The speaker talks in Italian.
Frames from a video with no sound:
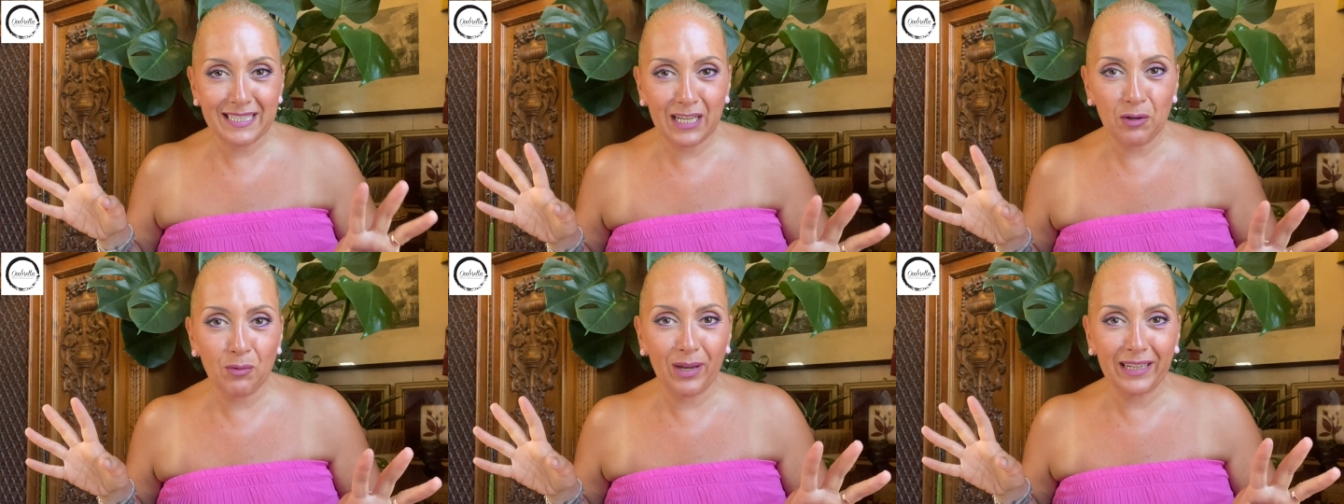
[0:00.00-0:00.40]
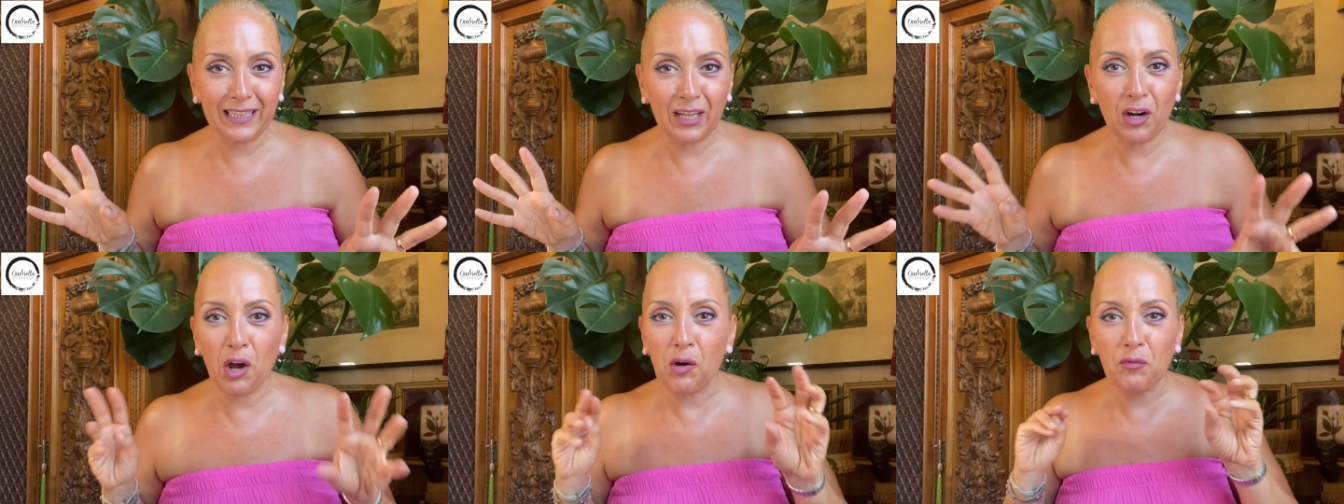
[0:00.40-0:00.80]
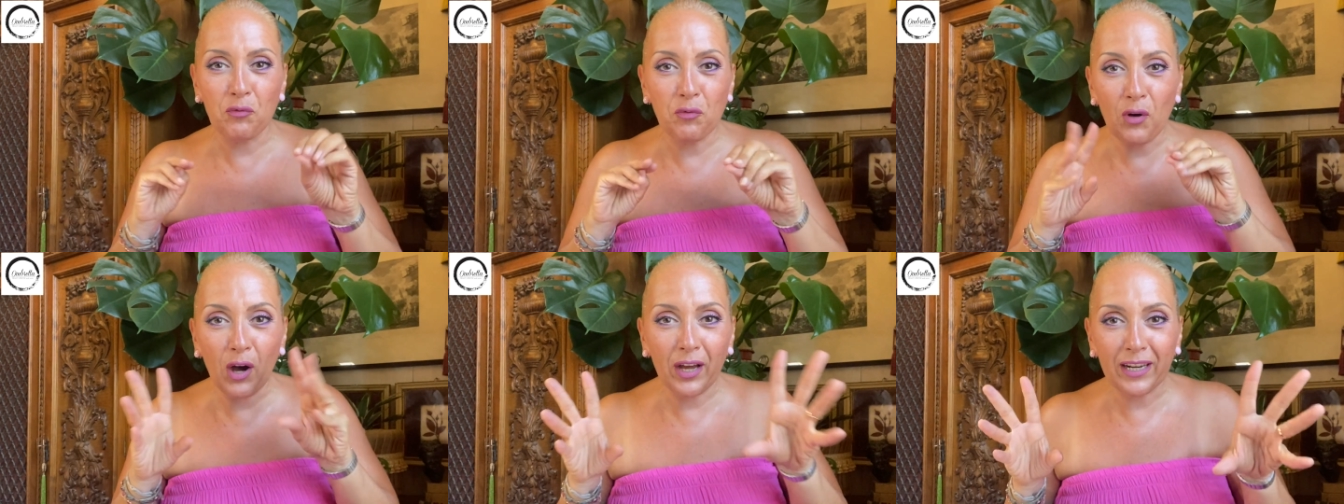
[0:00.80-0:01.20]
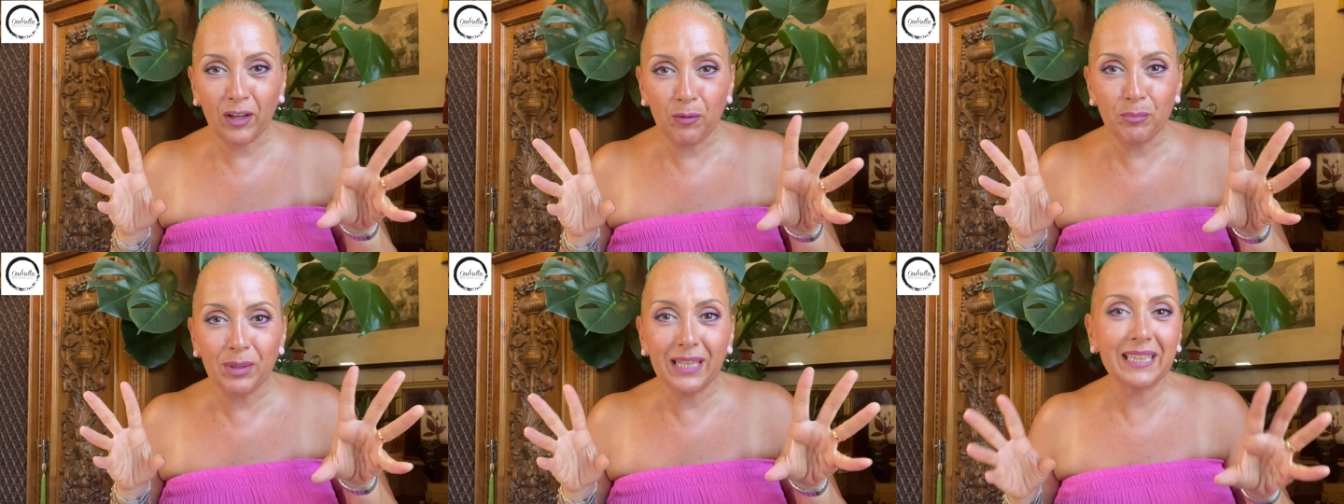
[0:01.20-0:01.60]
Se guarderò
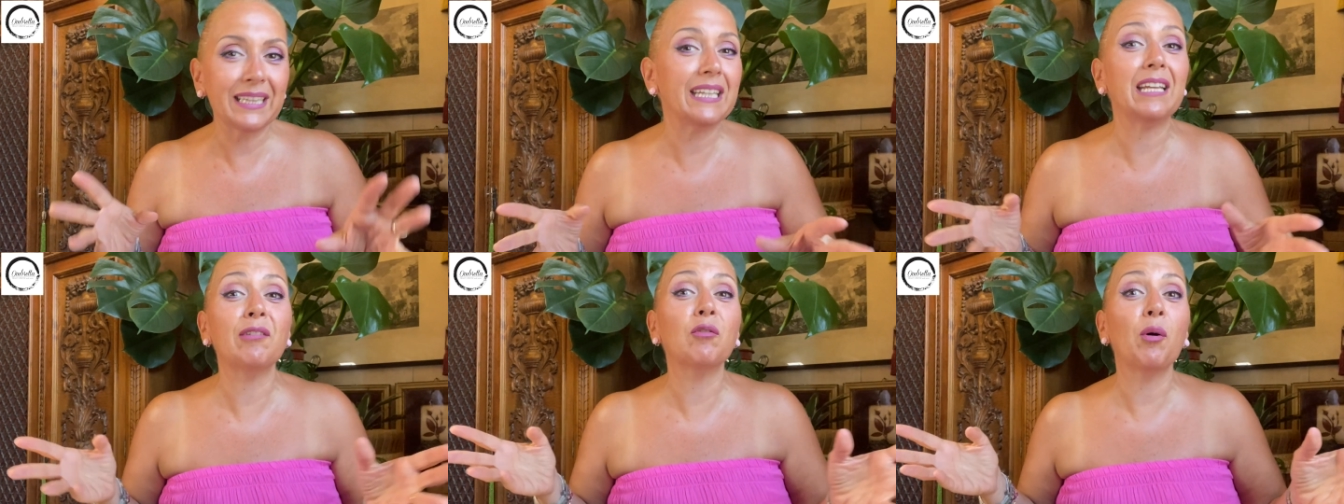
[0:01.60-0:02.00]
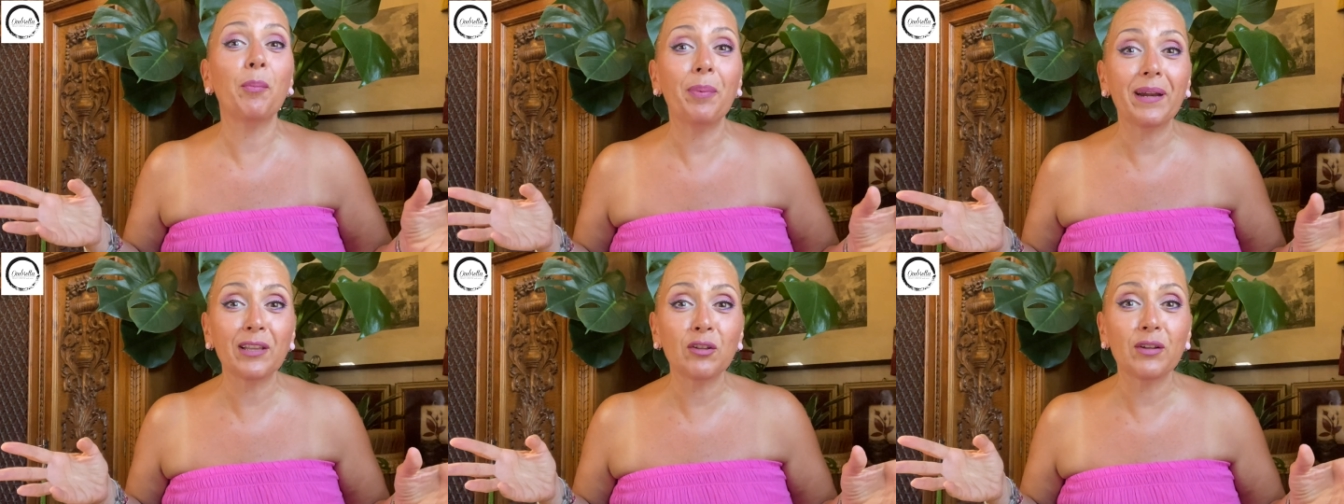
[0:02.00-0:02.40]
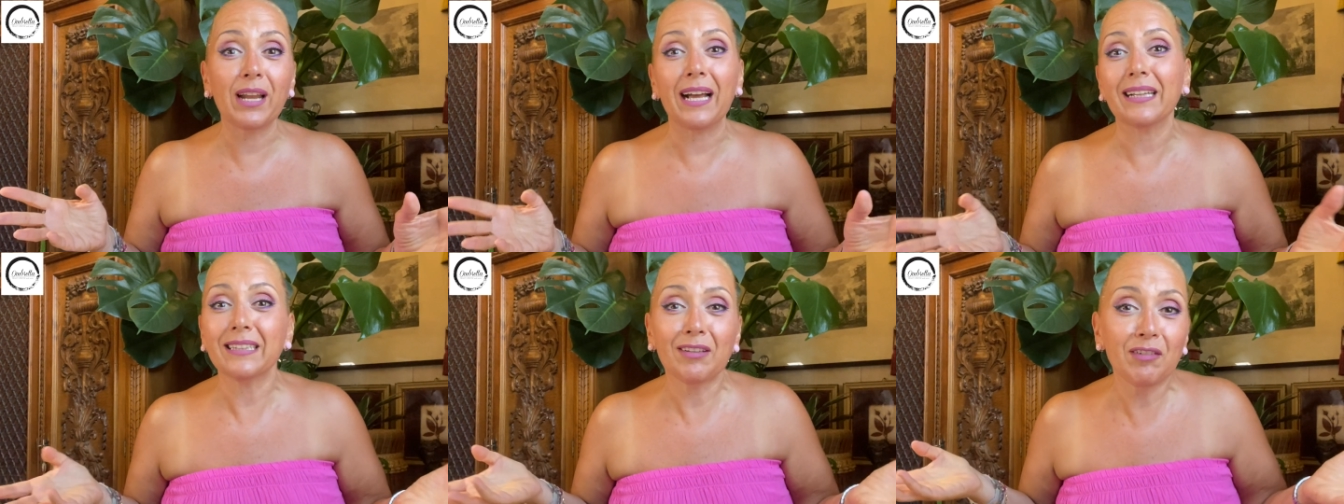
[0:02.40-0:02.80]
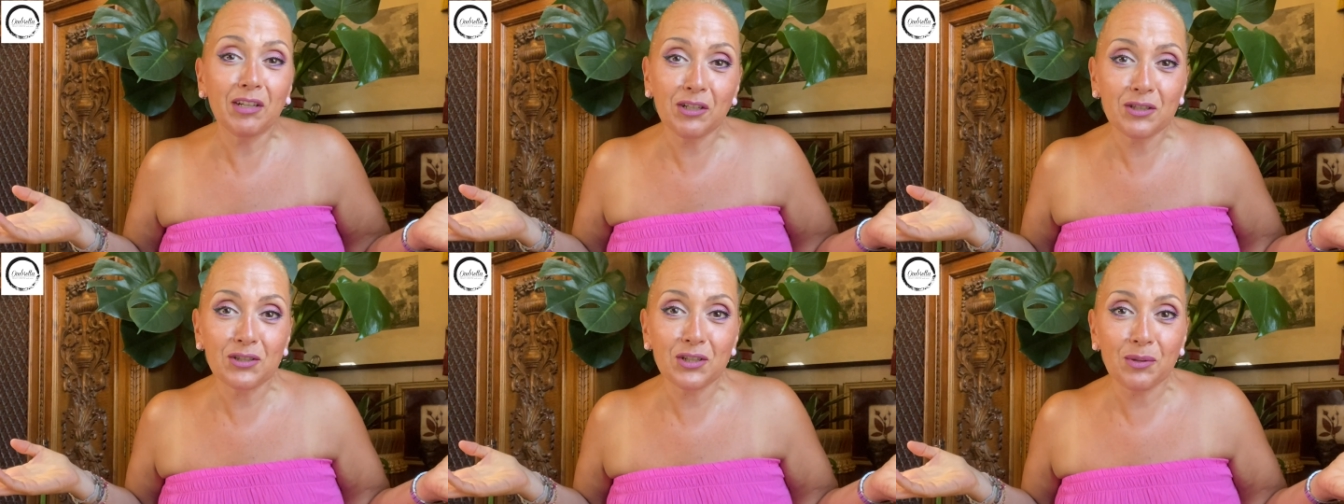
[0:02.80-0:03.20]
fuori obiettivo, perdonatevi,
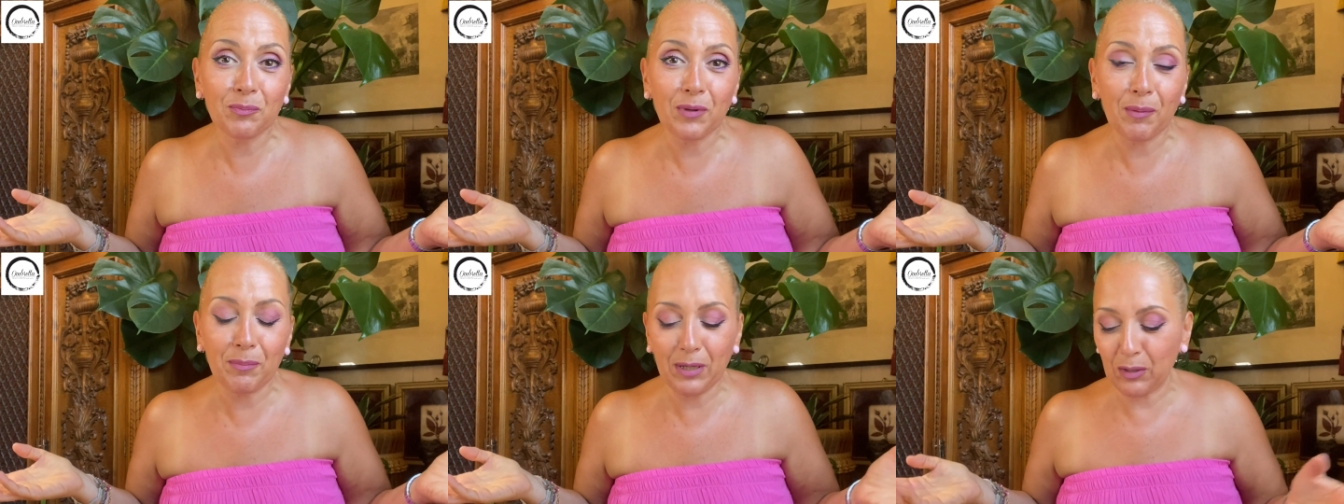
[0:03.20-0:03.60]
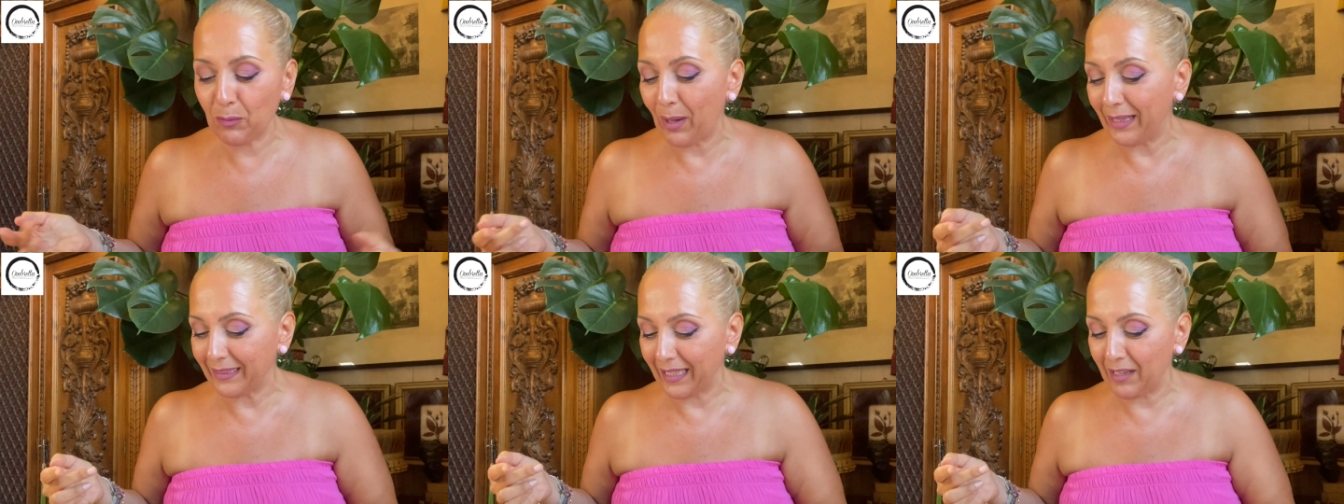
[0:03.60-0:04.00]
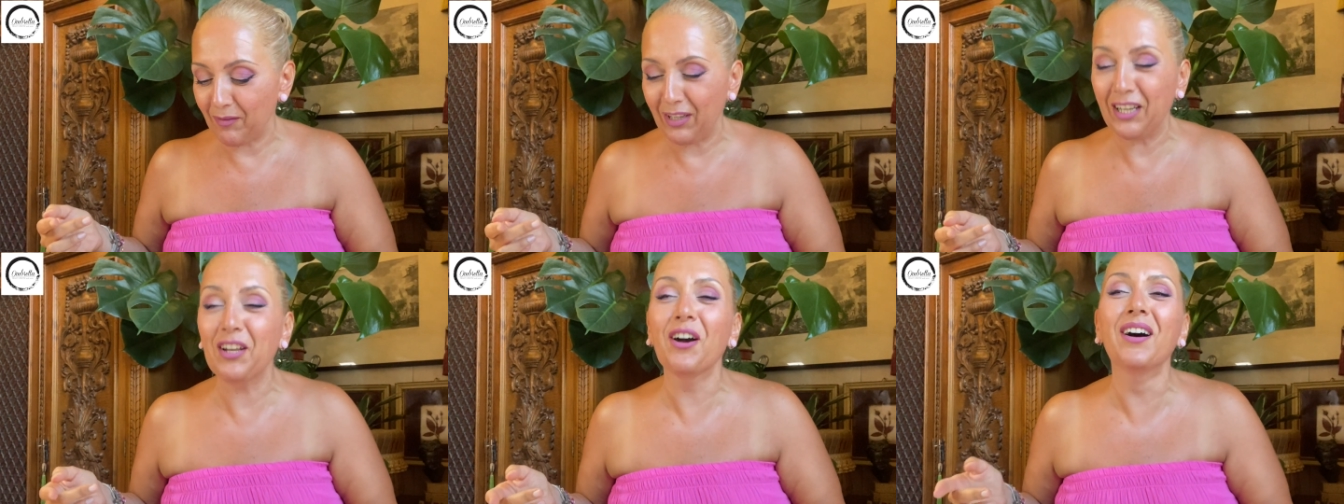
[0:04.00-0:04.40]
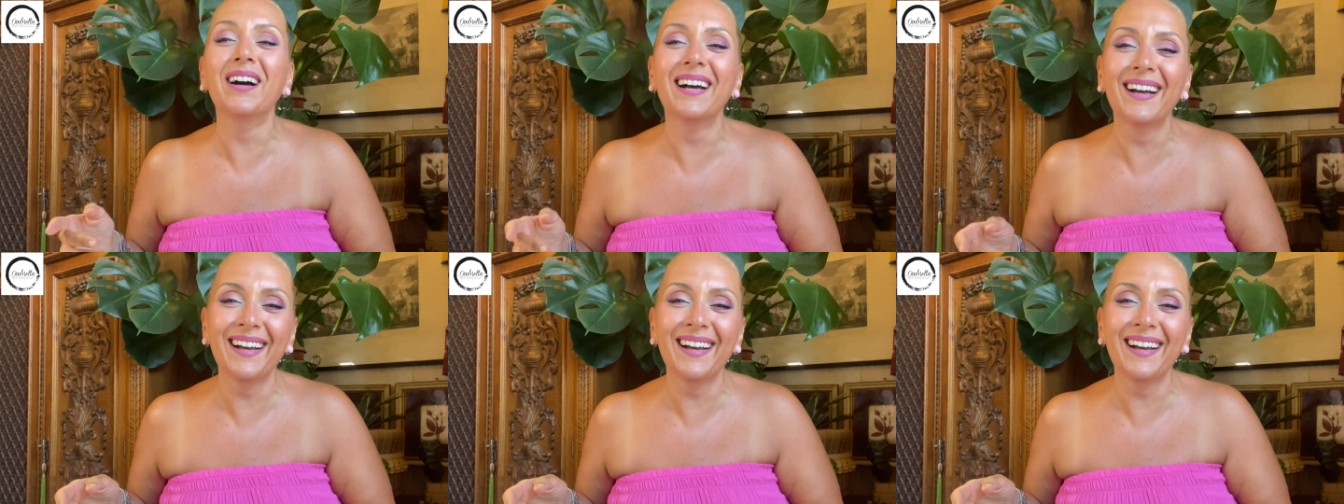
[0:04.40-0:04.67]
non sono più abituata ai video